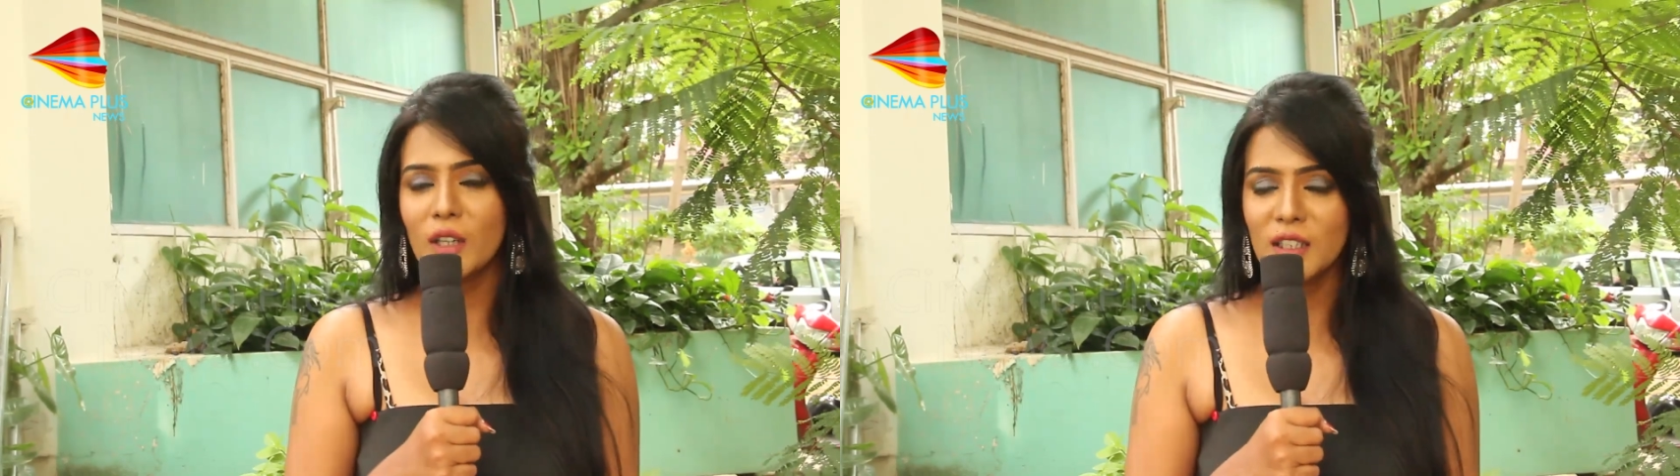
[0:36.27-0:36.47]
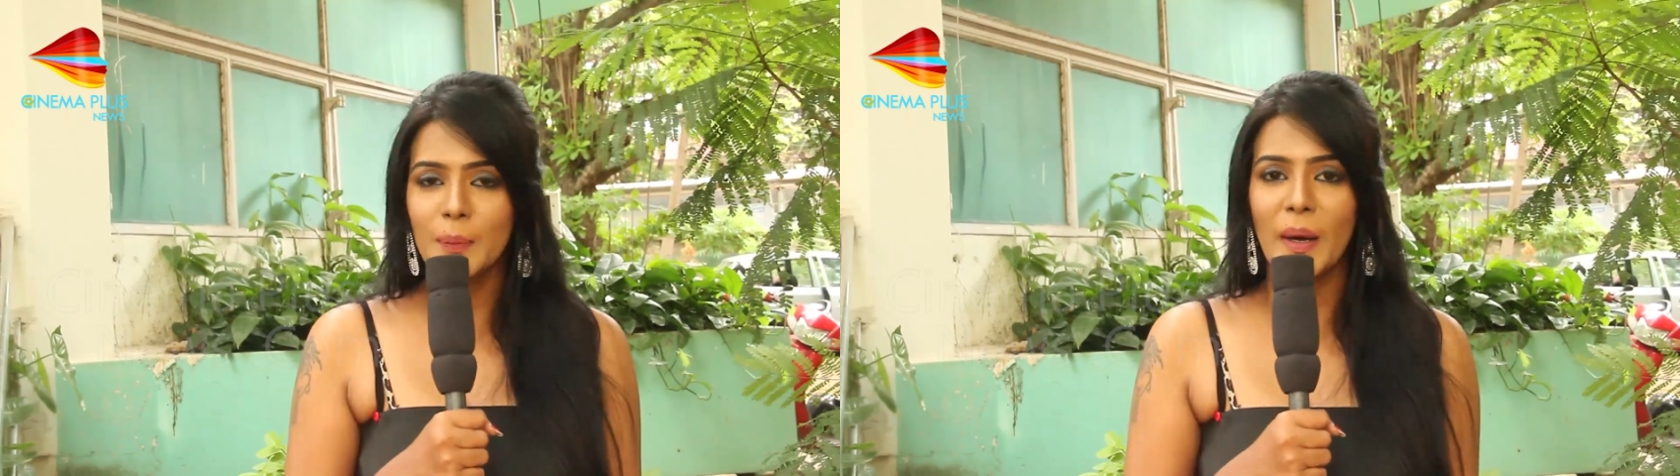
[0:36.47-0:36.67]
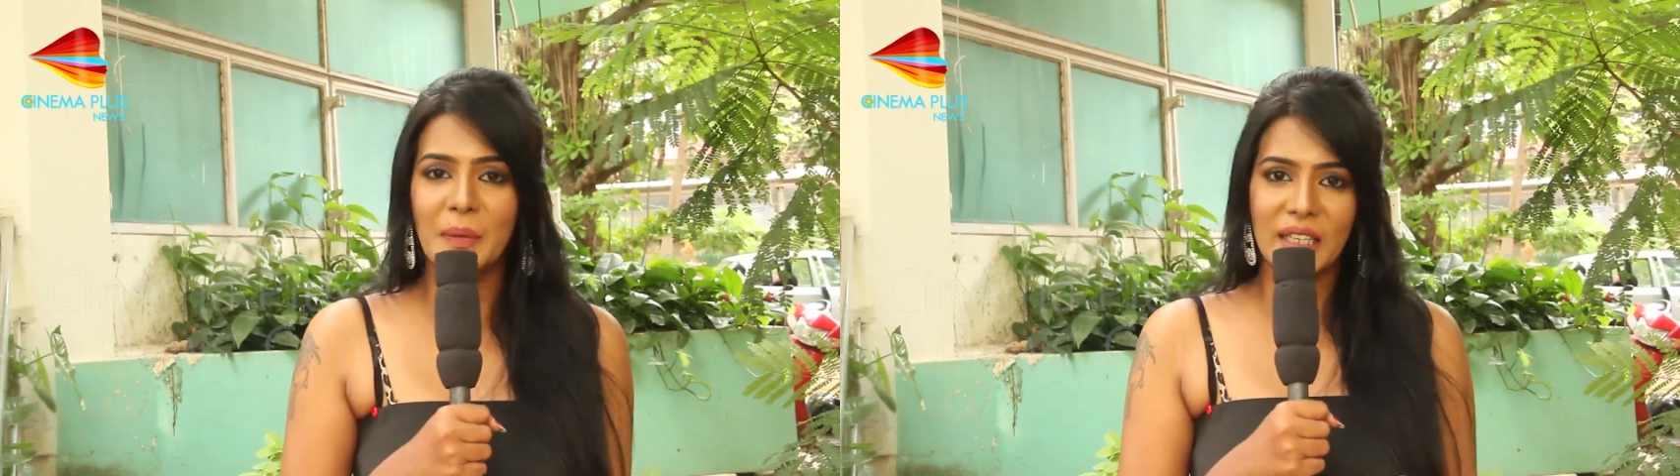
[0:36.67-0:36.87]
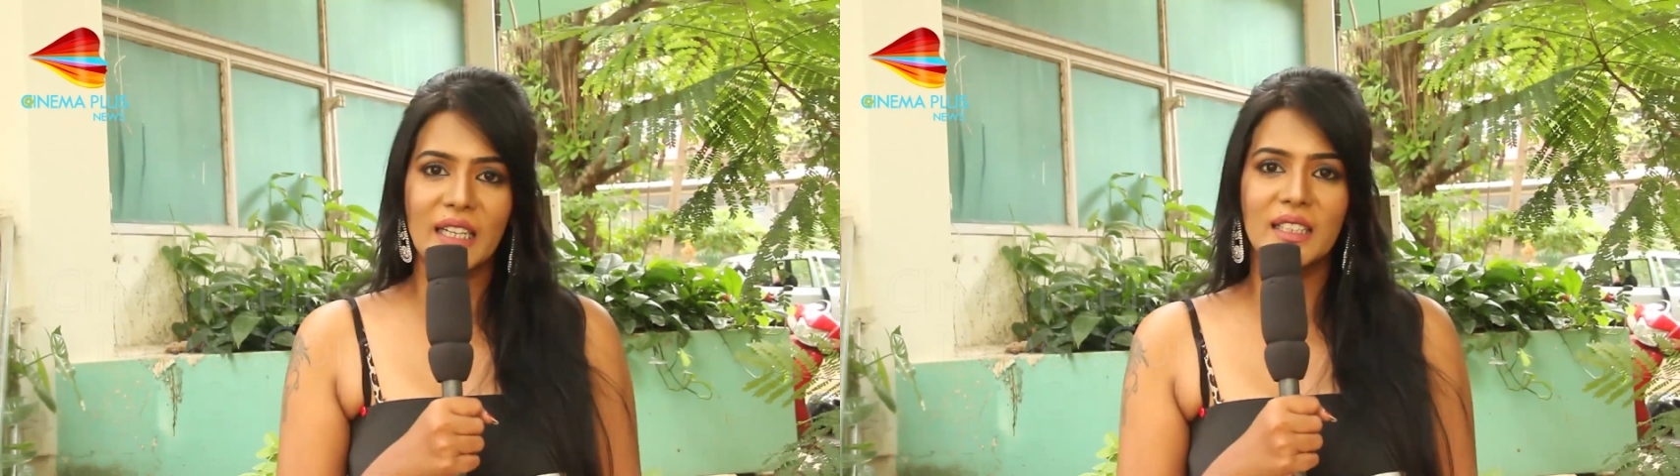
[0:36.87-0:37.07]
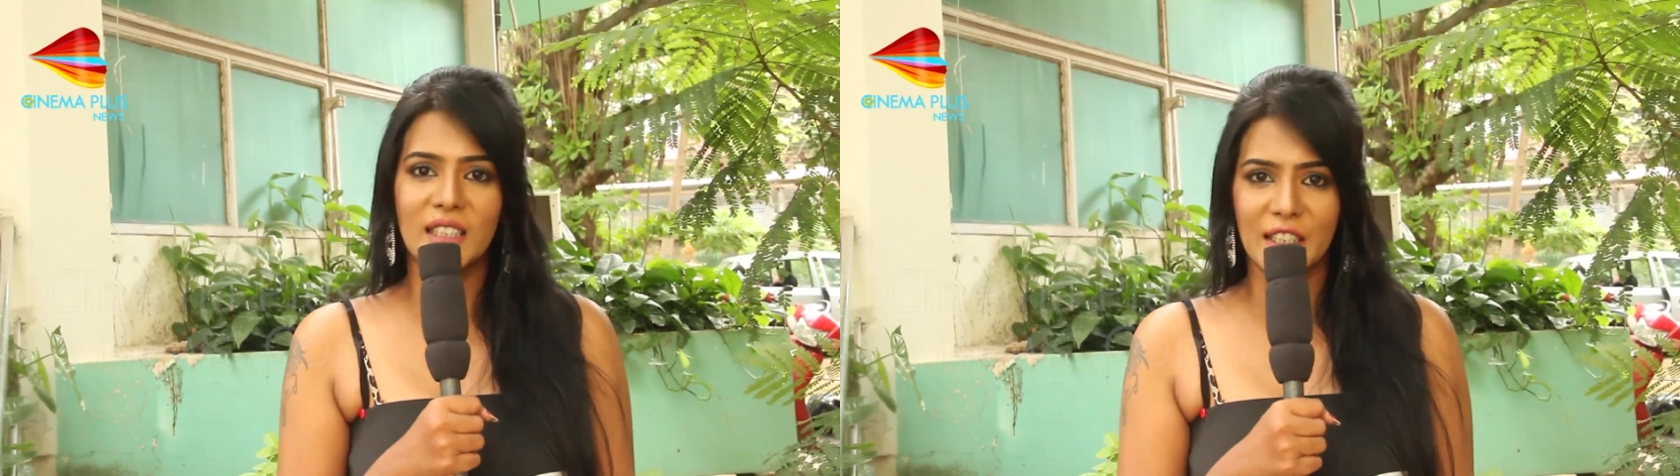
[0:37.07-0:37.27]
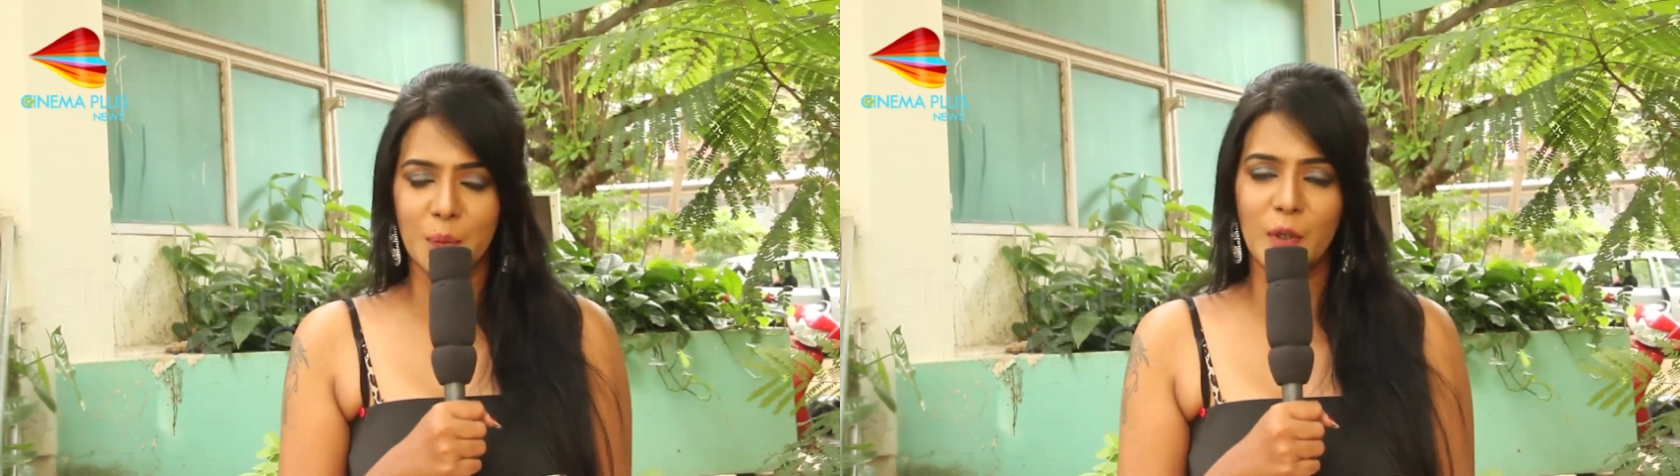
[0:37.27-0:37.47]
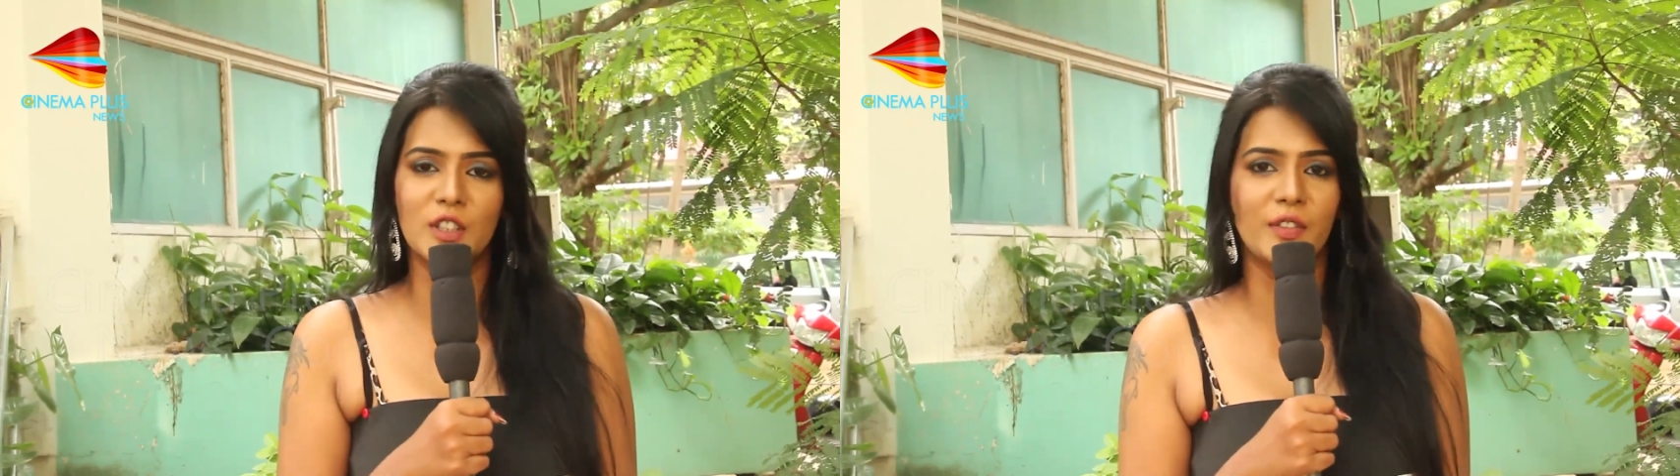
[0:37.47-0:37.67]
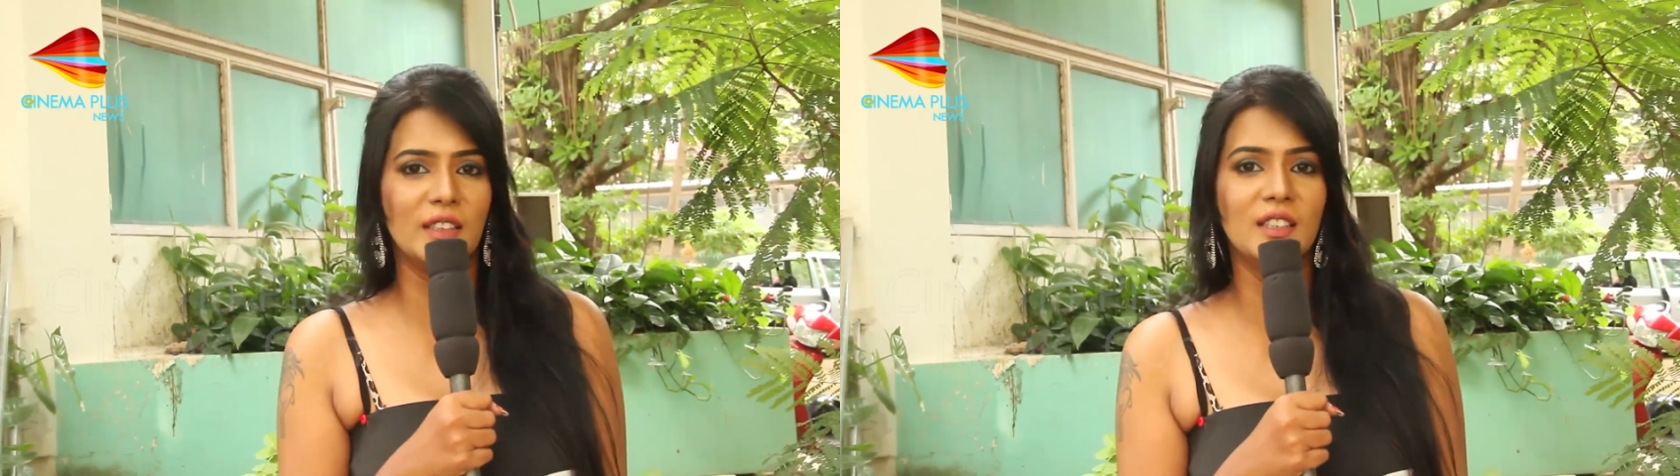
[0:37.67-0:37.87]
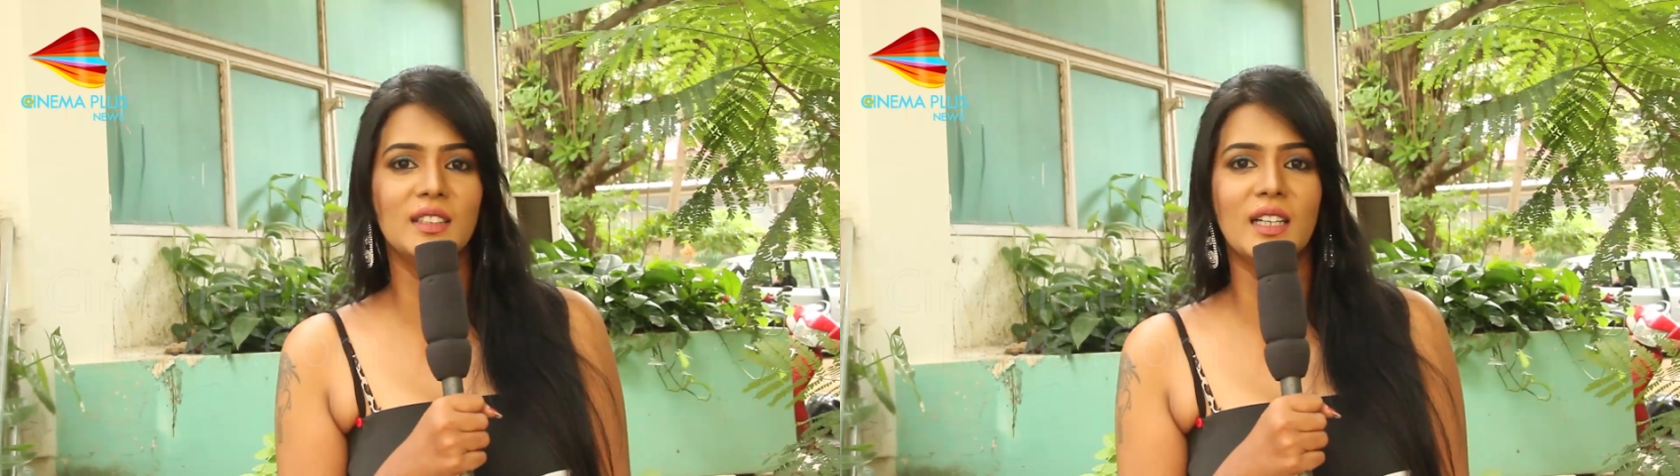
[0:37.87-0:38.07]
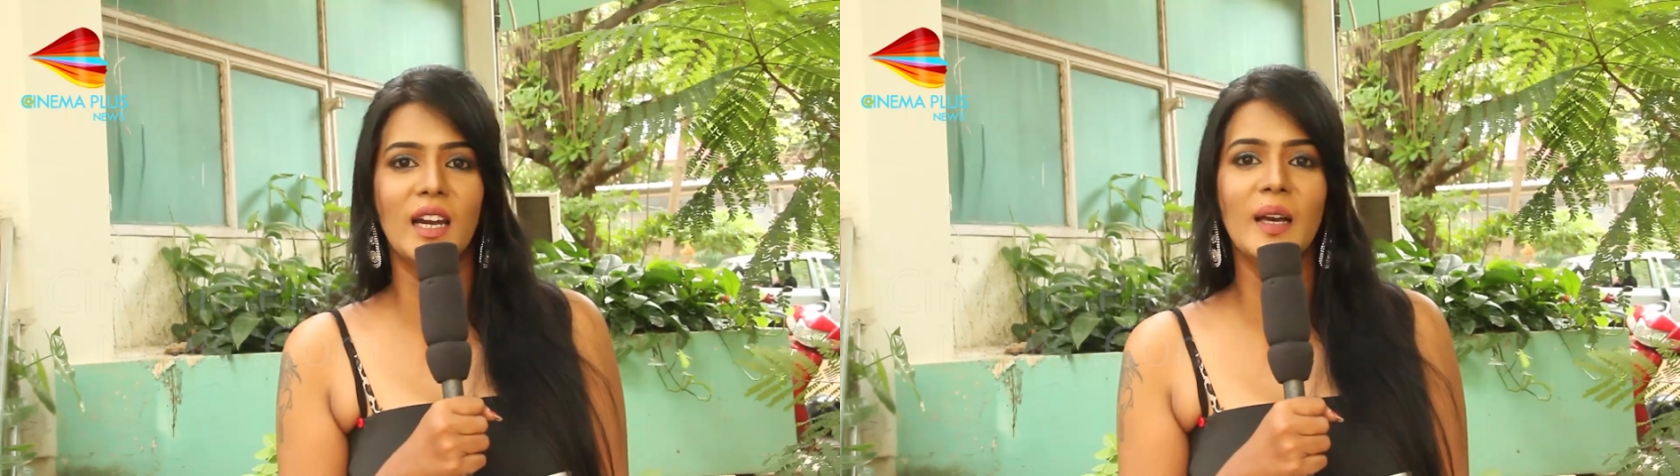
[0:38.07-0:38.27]
சொன்னது பப்ளிக் கிட்டேருந்து ரெஸ்பான்ஸ்
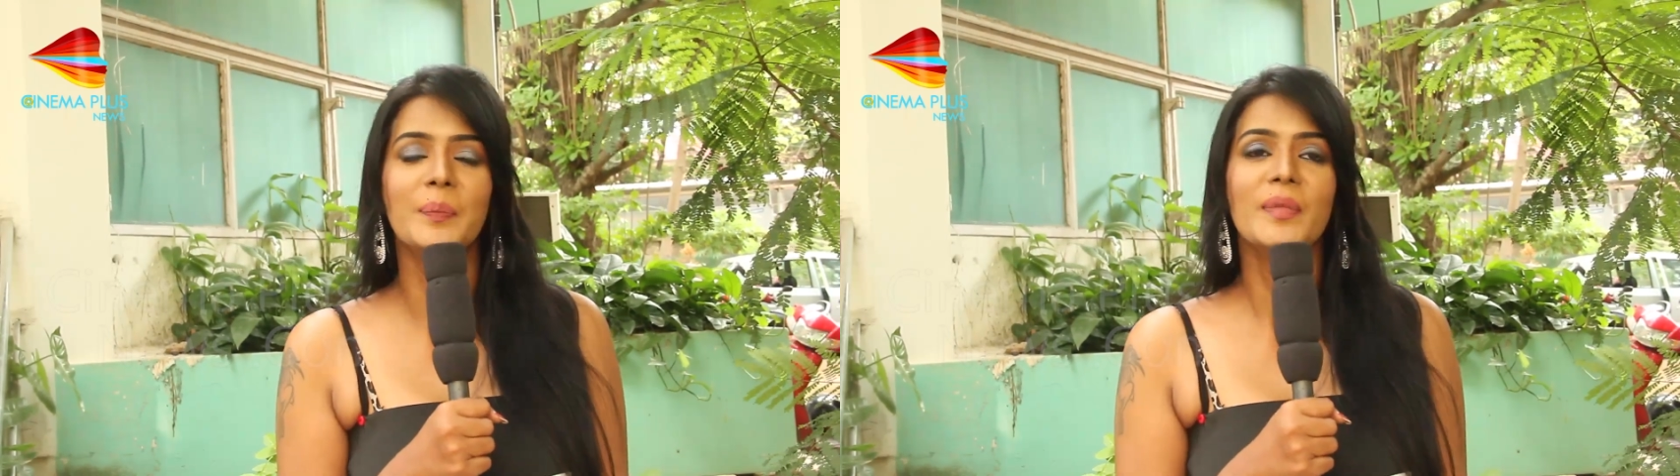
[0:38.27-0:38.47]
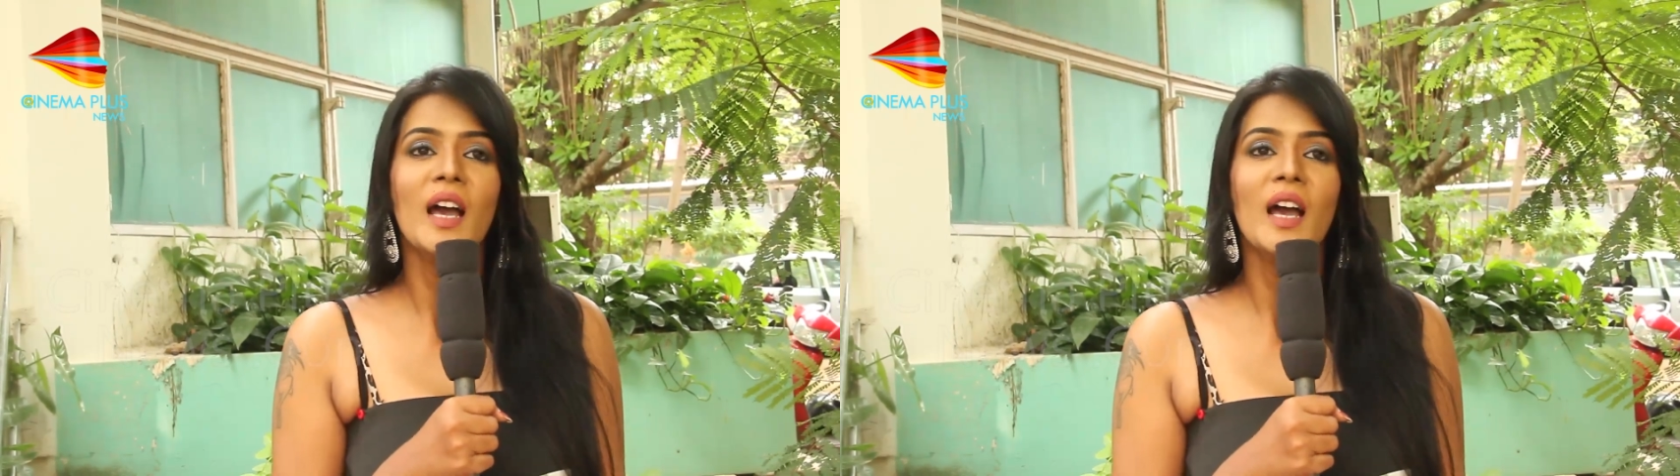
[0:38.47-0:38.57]
வந்ததுனால